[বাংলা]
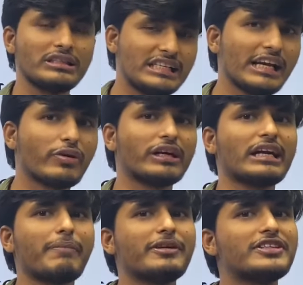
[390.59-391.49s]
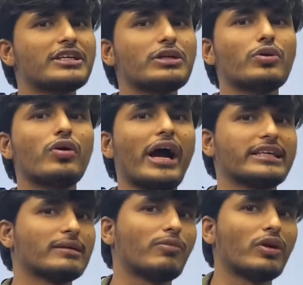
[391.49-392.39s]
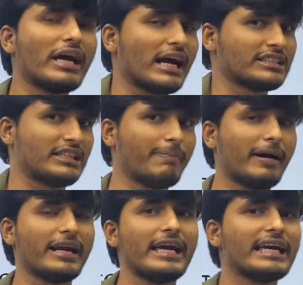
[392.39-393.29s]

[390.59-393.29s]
যেই কয়টা টাইপের সিকিউ এক্সাম হলে আসতে পারে